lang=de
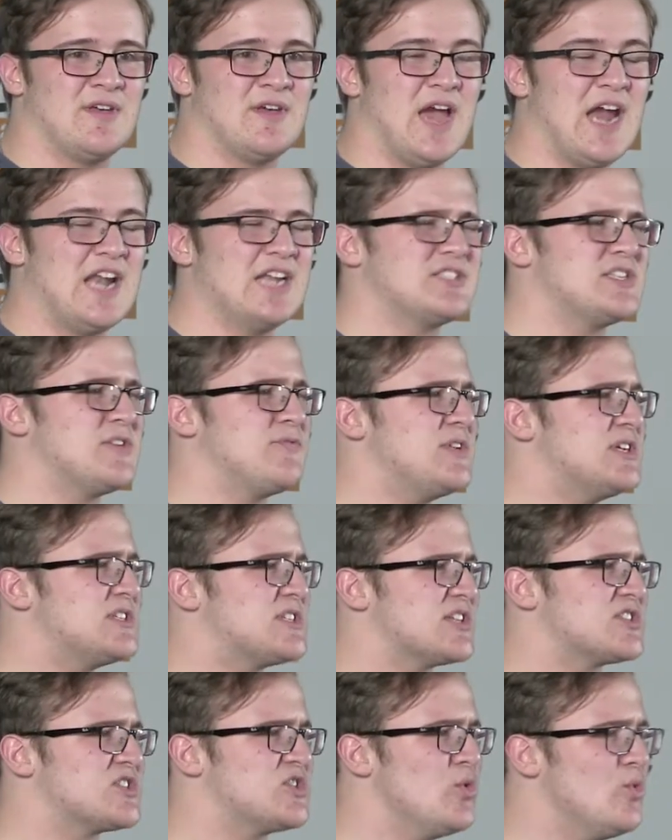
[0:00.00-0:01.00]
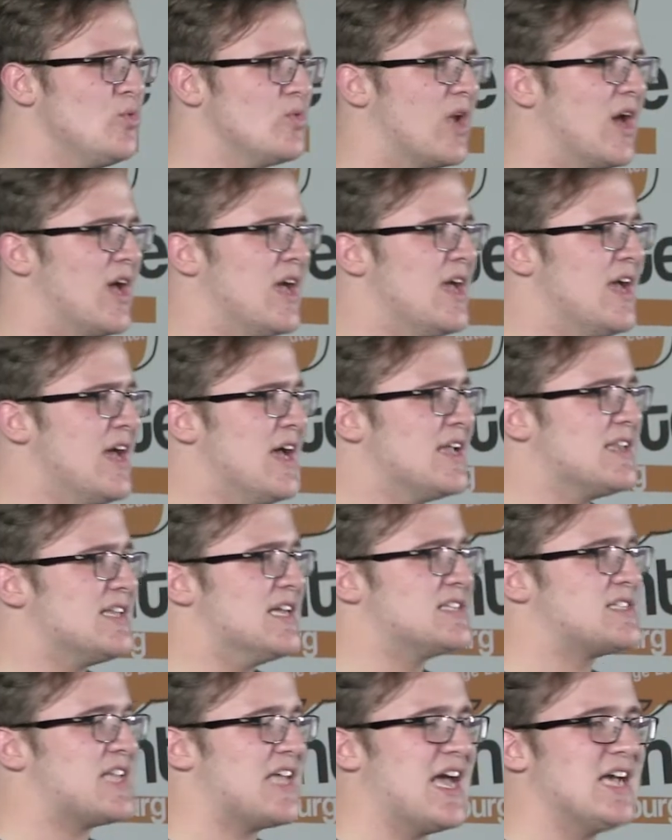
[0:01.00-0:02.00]
Eine Zivilisation, die
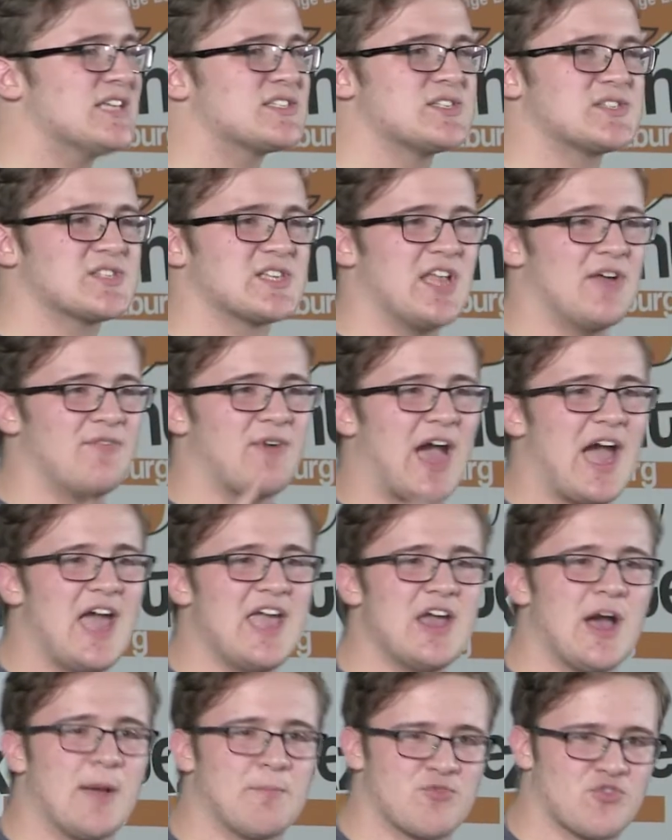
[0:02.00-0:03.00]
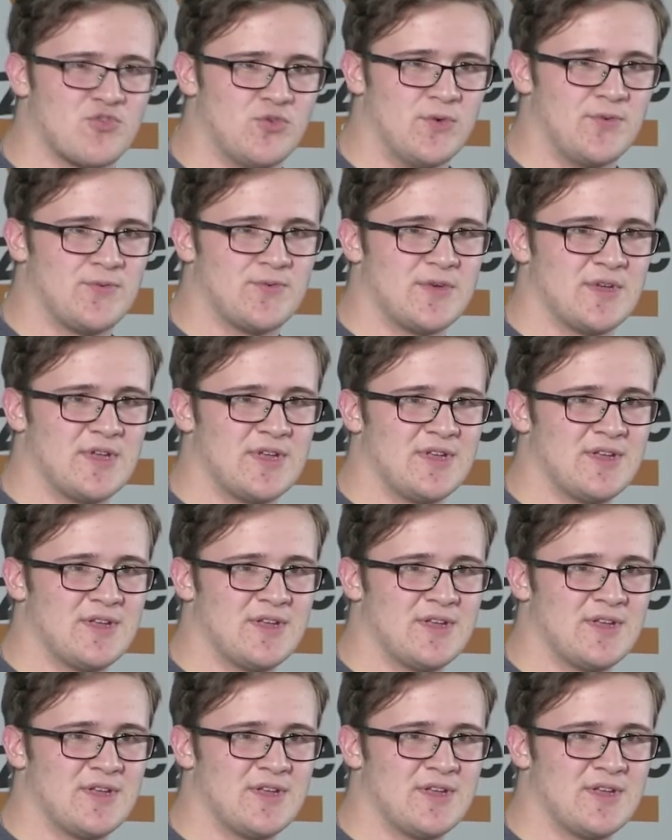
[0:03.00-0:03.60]
als erste Sklaverei abschuf,